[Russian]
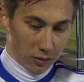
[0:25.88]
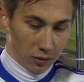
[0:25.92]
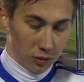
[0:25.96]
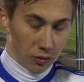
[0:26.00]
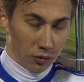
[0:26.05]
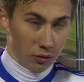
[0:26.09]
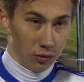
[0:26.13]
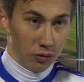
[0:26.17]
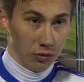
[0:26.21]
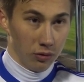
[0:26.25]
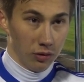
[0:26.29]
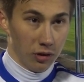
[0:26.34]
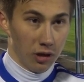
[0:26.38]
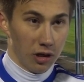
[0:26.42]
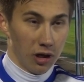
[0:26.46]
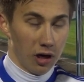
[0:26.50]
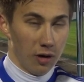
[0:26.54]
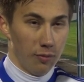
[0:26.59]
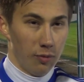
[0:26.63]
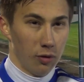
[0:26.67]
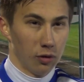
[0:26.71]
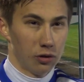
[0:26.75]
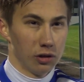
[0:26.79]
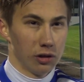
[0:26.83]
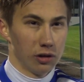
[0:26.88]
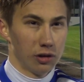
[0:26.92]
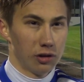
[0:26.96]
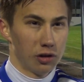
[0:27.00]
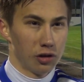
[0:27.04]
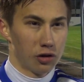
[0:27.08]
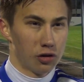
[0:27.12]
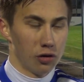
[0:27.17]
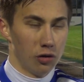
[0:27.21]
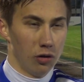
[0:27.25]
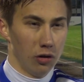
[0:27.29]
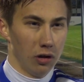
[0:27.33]
Ну, игра получилась
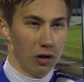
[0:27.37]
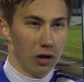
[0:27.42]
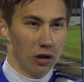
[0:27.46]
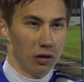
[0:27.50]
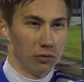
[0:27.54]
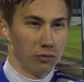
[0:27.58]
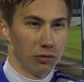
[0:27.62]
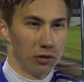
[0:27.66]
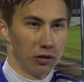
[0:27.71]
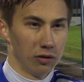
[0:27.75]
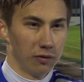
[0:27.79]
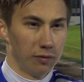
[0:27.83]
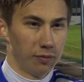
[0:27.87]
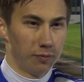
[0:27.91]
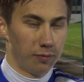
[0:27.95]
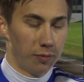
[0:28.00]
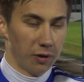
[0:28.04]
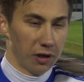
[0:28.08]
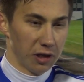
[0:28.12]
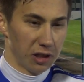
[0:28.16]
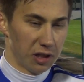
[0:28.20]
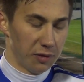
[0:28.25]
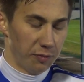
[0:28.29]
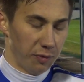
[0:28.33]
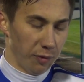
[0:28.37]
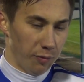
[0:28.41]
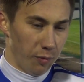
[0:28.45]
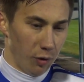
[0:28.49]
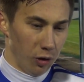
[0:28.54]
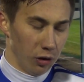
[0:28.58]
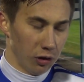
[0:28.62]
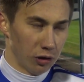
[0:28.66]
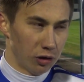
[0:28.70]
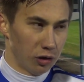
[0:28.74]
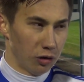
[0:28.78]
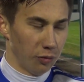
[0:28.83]
тяжелая. Мы, в принципе,
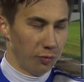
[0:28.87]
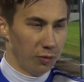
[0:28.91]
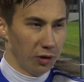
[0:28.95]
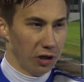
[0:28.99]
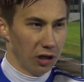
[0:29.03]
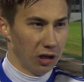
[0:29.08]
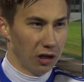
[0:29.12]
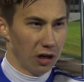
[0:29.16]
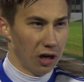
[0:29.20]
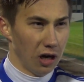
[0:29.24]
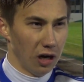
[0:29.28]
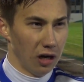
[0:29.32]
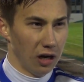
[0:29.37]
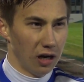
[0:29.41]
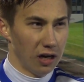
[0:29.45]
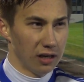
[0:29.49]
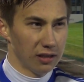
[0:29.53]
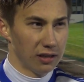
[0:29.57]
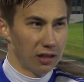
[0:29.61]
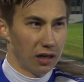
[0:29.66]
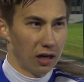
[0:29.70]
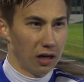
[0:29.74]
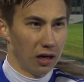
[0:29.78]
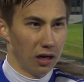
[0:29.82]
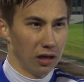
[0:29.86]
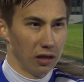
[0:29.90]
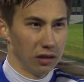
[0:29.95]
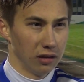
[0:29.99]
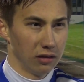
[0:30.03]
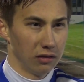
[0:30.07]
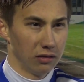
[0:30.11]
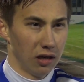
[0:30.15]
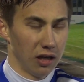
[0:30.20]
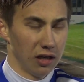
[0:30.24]
полностью переиграли Астрахань.